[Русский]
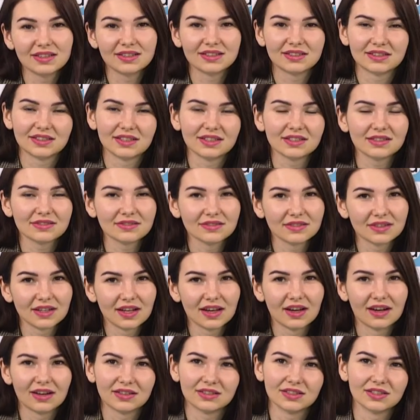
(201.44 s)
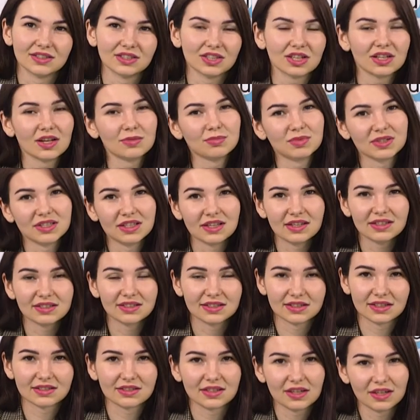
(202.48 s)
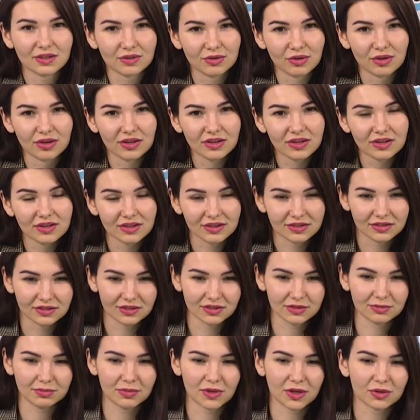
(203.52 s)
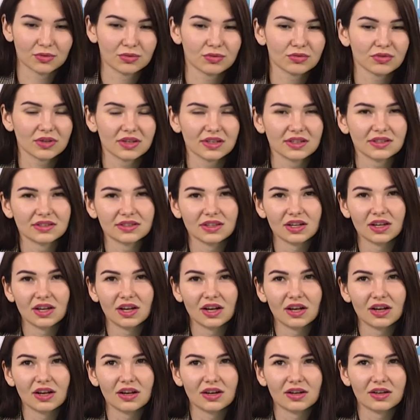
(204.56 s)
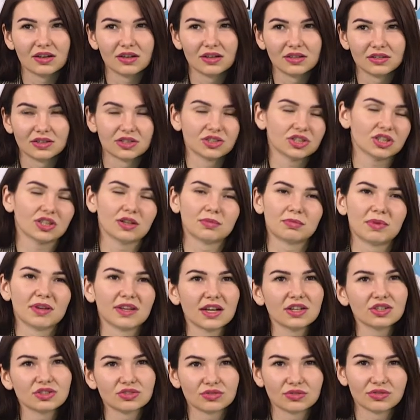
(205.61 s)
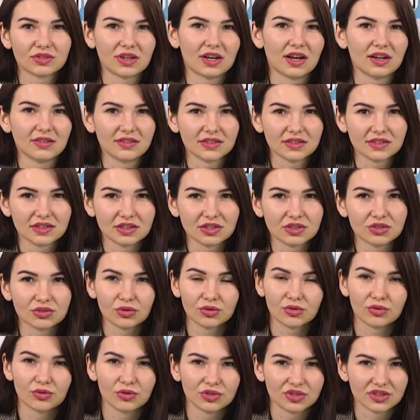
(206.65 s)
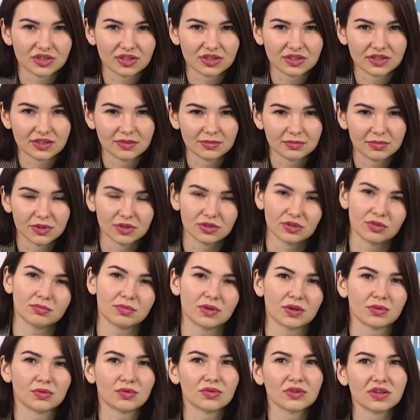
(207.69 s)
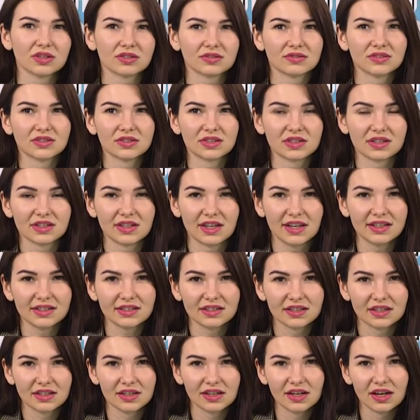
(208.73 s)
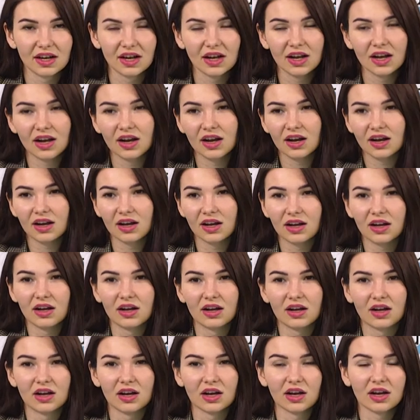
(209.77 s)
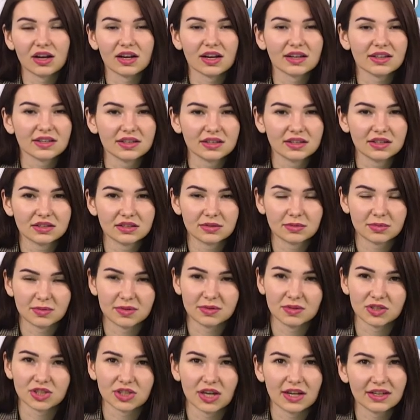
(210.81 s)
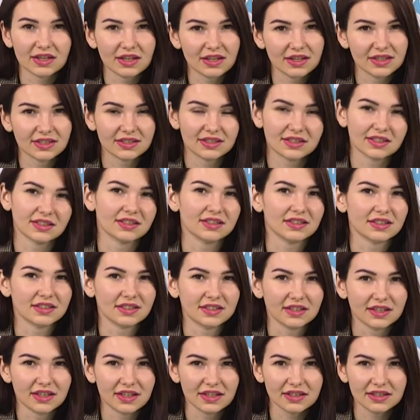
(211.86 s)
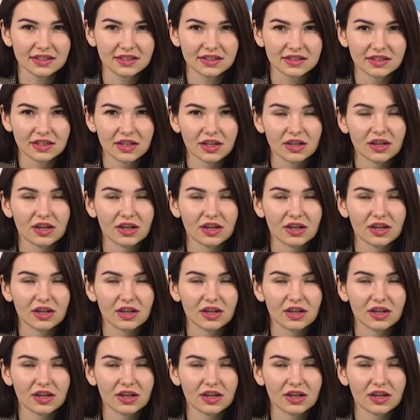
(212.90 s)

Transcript: естественно, сначала определиться со страной, э, прогуглить, э, сначала понять, что нравится, что хочется, потом прогуглить в интернете, э, какие достопримечательности, где есть,